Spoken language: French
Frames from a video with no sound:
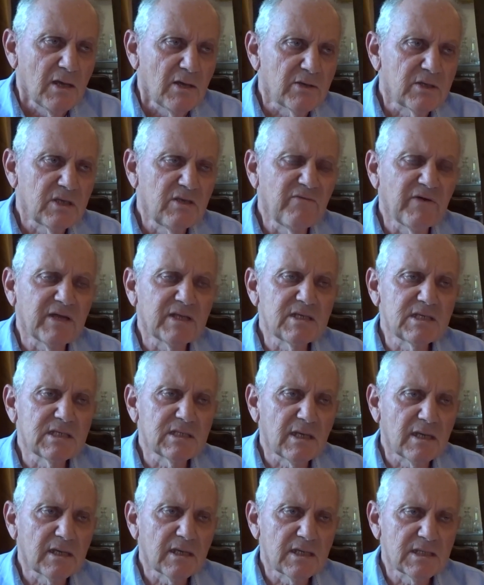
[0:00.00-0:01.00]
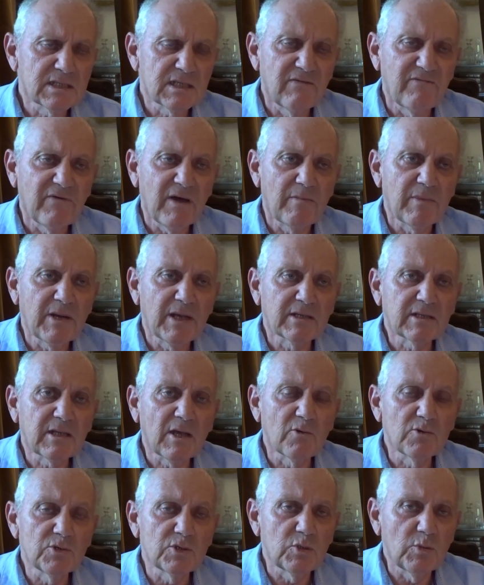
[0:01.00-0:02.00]
euh, qui va distinguer ce qu'il va appeler un
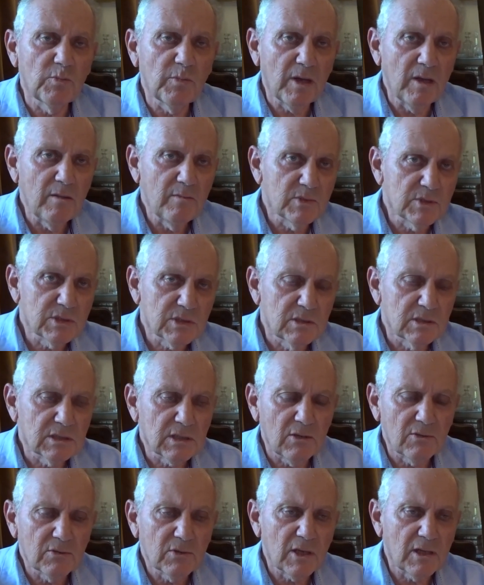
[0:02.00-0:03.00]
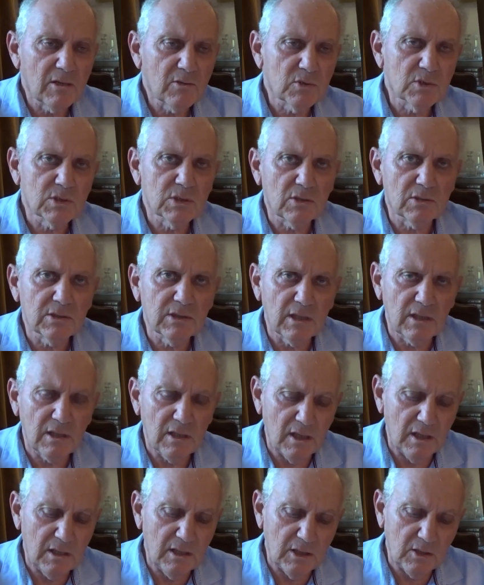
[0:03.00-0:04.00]
Tao suprême, ce qui sera en quelque sorte
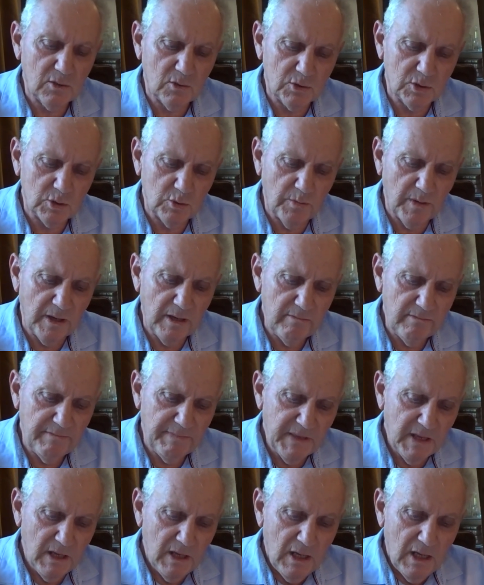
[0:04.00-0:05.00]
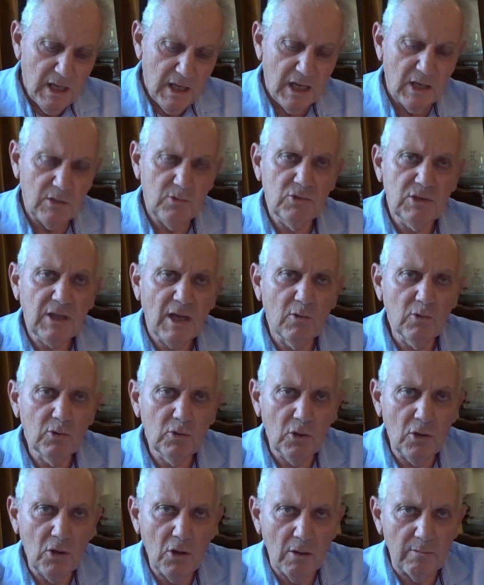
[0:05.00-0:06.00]
un, être suprême, et du
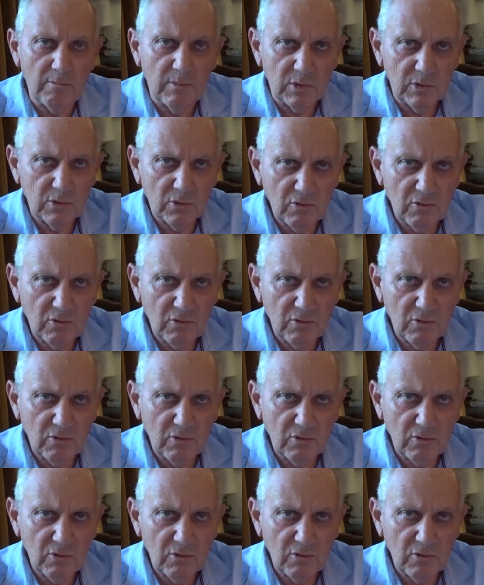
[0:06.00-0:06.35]
Tao de l'homme.